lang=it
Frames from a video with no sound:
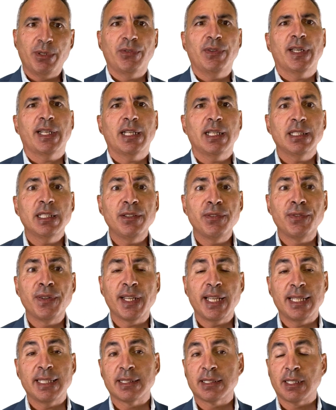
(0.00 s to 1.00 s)
fare la
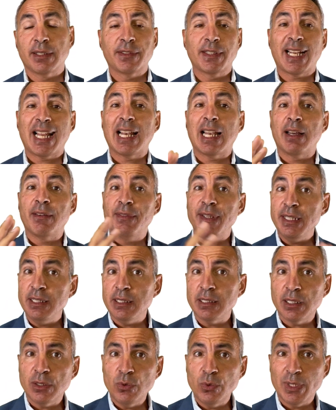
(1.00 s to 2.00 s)
differenza tra la
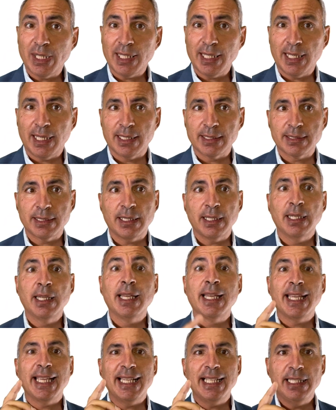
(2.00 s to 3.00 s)
vendita di una casa
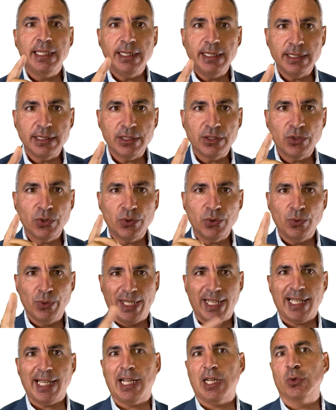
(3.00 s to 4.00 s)
e l'inizio di
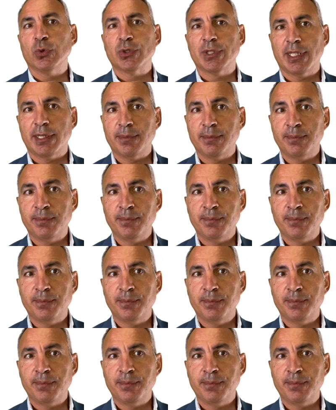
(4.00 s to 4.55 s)
una causa.